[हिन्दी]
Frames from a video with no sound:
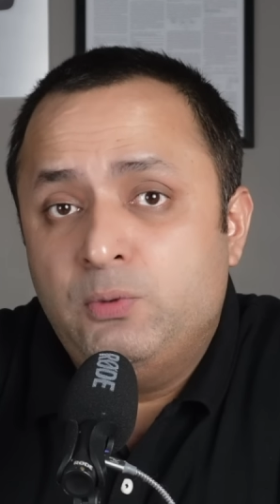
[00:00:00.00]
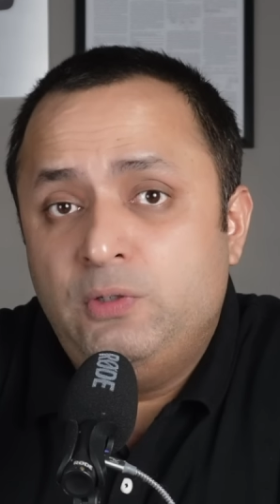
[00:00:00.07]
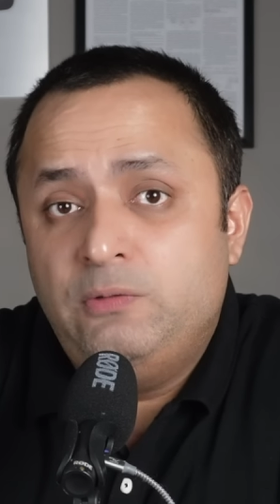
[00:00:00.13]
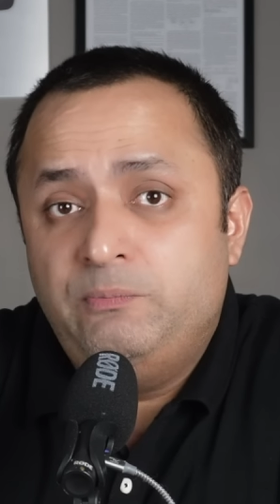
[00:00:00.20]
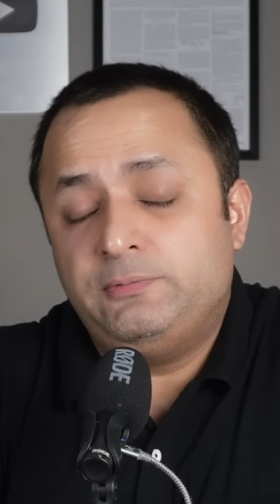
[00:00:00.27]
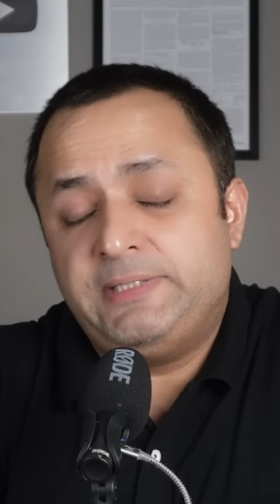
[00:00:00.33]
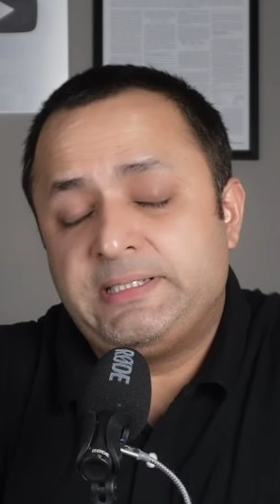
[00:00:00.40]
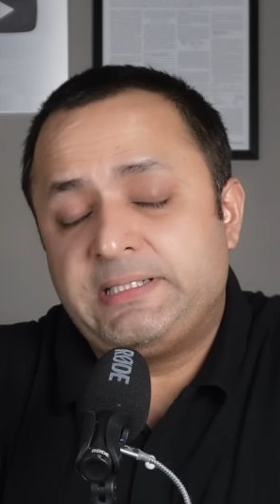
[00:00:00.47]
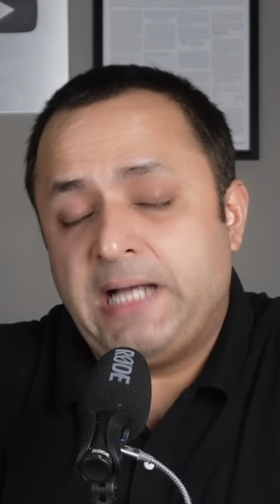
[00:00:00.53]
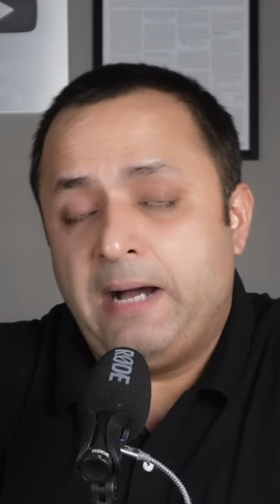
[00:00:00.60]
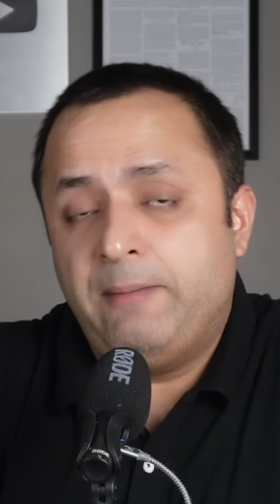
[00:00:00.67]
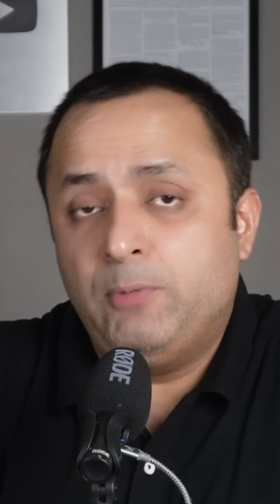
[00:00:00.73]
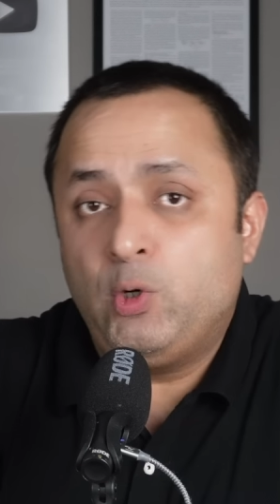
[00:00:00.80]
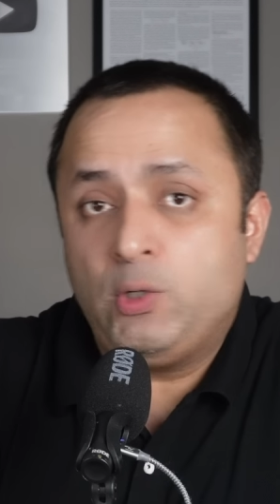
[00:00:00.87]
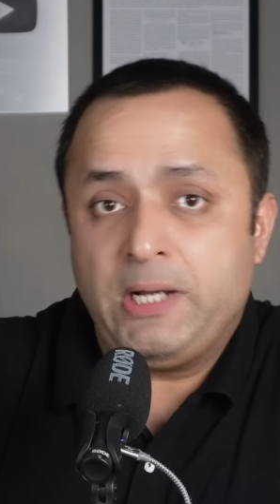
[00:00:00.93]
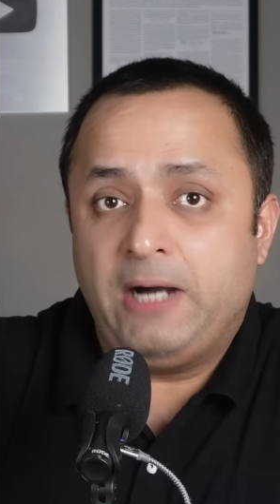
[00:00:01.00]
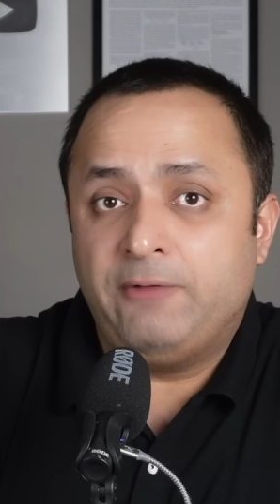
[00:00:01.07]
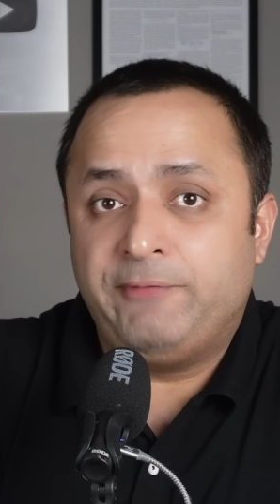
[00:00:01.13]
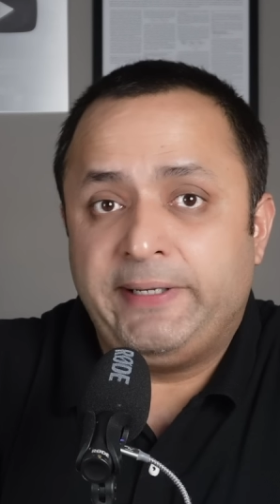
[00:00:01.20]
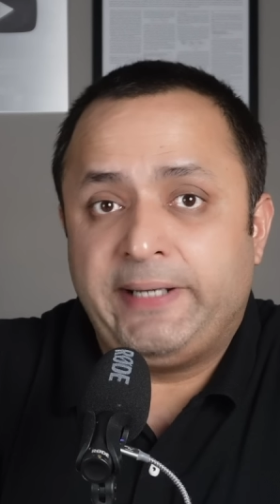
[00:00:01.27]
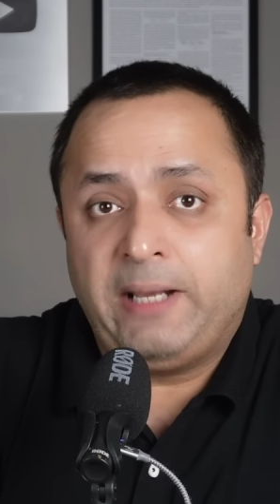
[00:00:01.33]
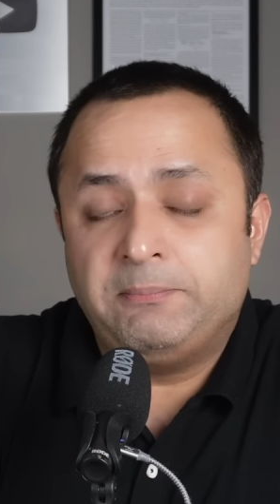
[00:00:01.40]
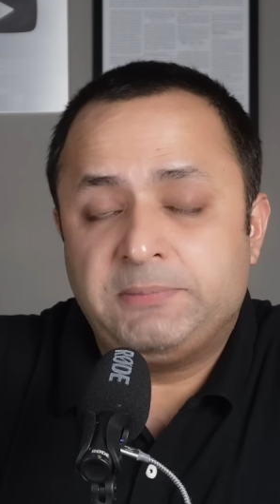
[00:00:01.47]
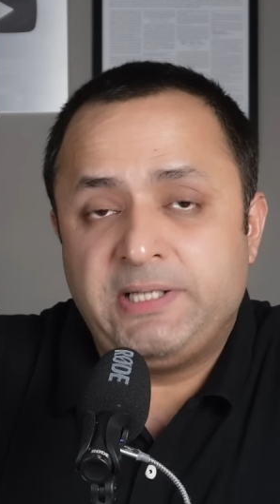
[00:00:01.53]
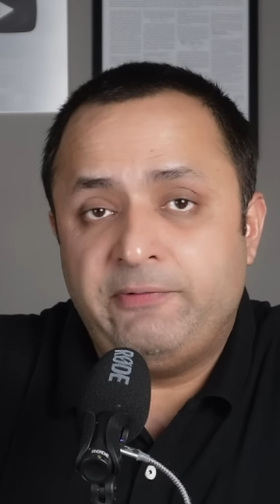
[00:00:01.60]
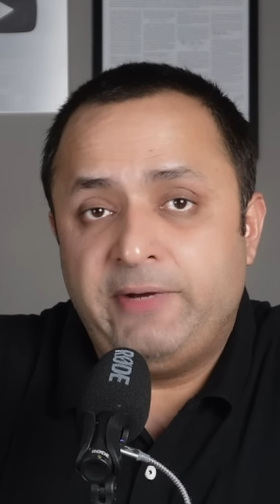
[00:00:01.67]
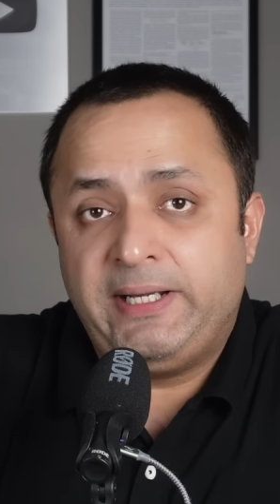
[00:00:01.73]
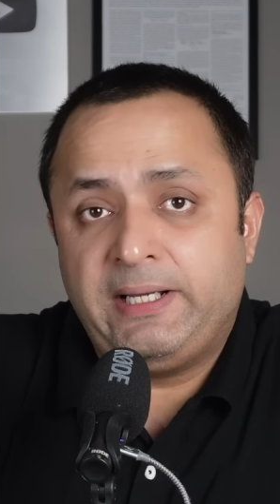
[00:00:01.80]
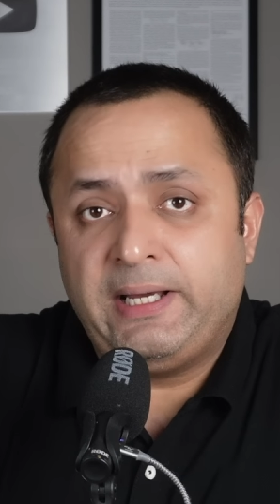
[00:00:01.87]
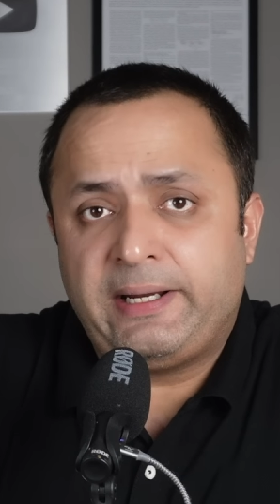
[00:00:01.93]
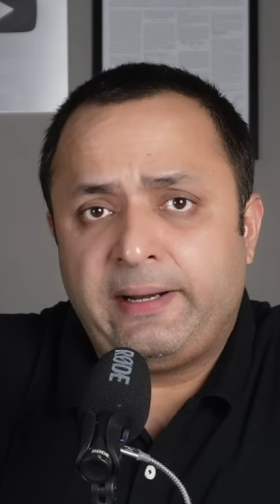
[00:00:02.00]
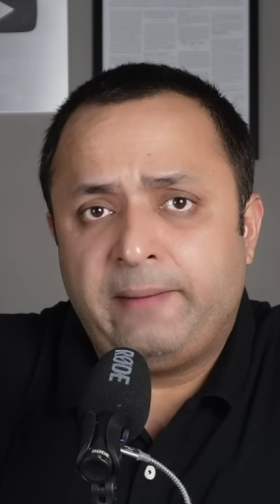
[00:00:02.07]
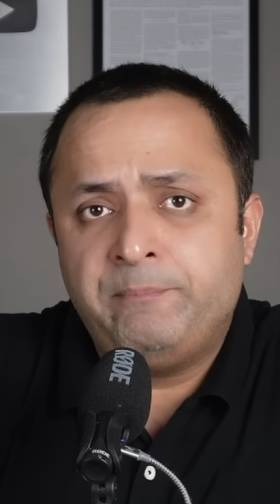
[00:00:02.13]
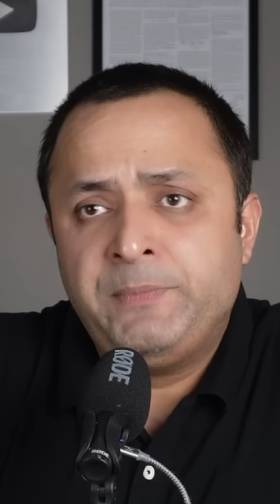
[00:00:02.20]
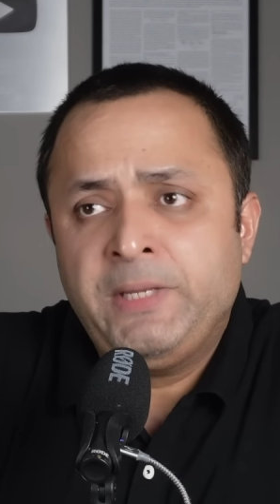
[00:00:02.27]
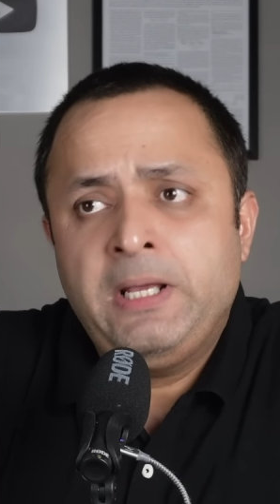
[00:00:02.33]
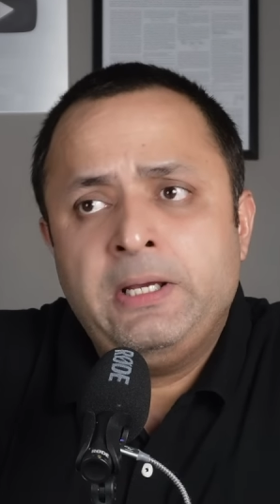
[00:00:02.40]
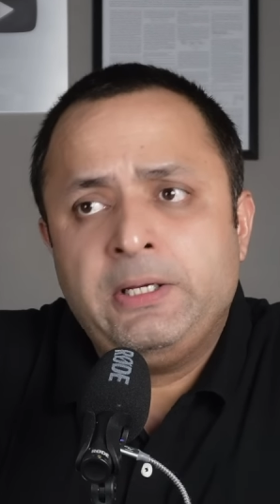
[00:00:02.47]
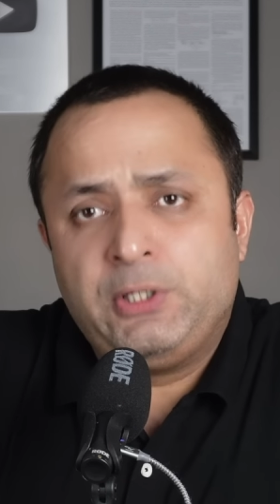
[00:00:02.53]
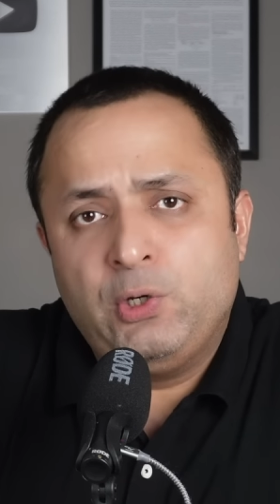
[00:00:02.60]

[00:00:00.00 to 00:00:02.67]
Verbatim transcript: मूव जिसका हम लोग काफ़ी टाइम से वेट कर रहे हैं